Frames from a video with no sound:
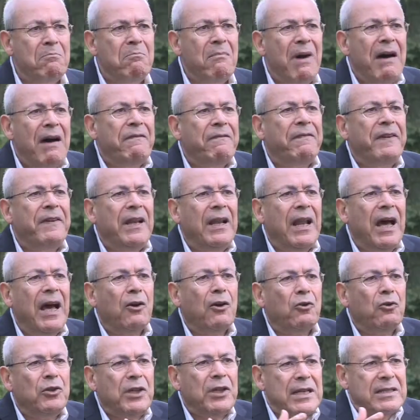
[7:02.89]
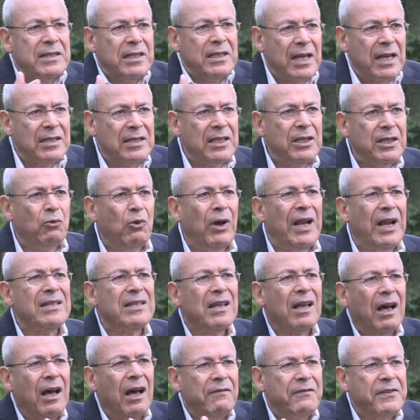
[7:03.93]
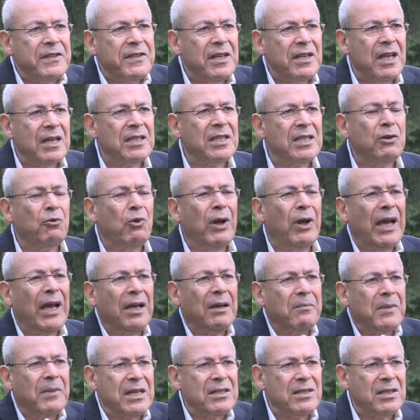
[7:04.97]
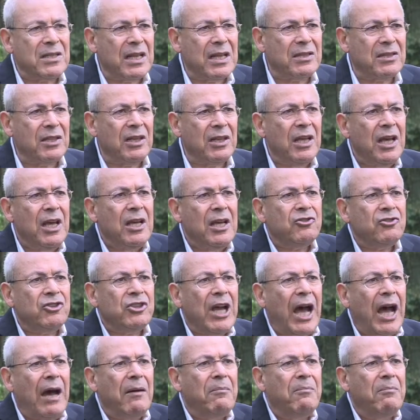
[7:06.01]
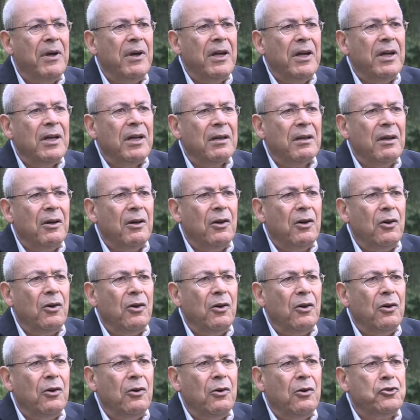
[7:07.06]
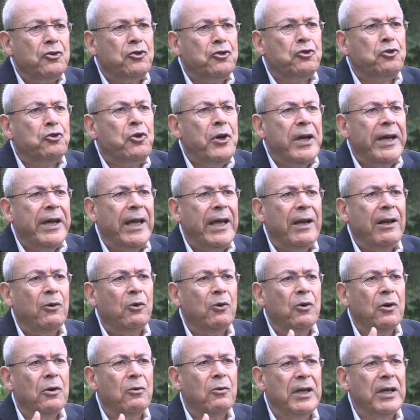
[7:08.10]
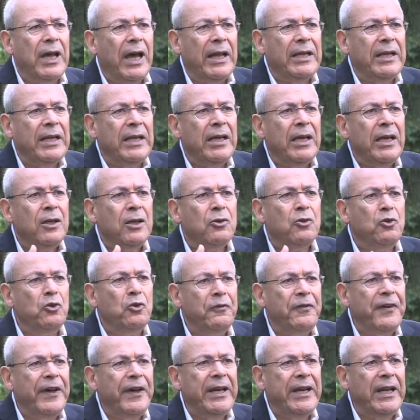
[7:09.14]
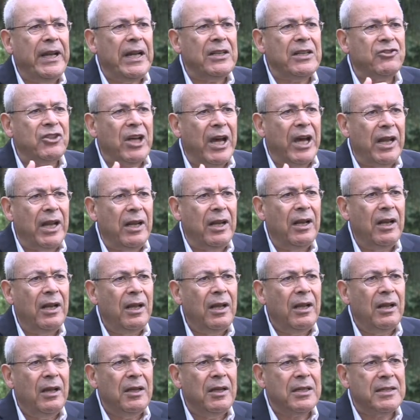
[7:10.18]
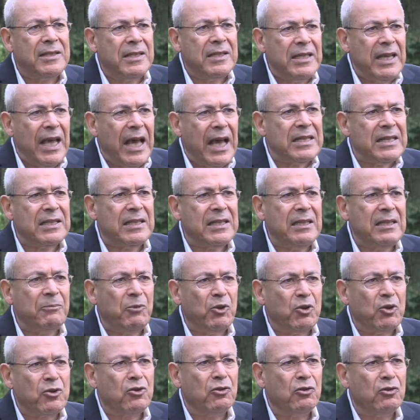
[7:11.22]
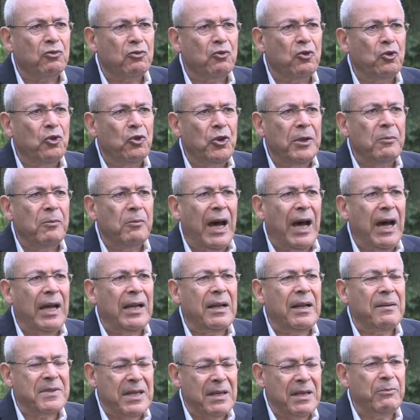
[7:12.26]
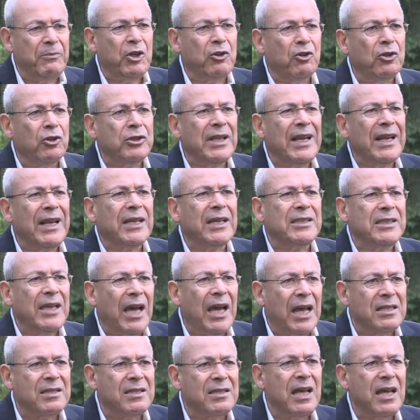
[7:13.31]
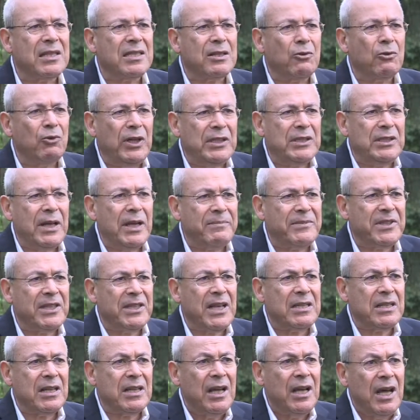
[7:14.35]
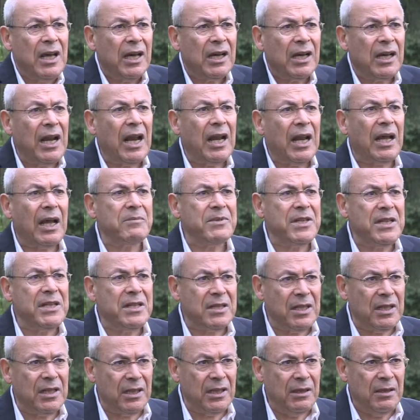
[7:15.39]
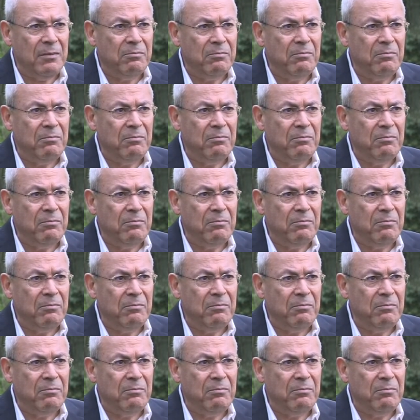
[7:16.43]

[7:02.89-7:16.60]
ما في لا رؤيه سياسيه ولا ثقافه سياسيه ولا خبره سياسيه شعب جهل يعني دفع الى الجهل السياسي بقصد انا بسميه كنت الاغتيال السياسي والاعدام السياسي نعم. خلال خمسين سنه